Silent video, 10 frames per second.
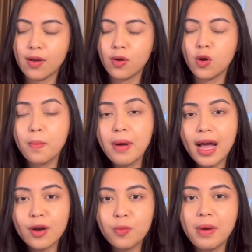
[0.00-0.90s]
Kalau lo
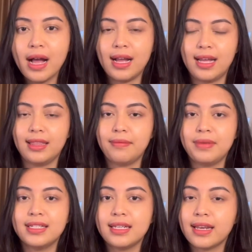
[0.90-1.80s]
baru banget
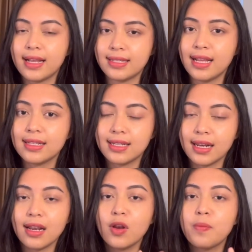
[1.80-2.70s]
menjadi reseller,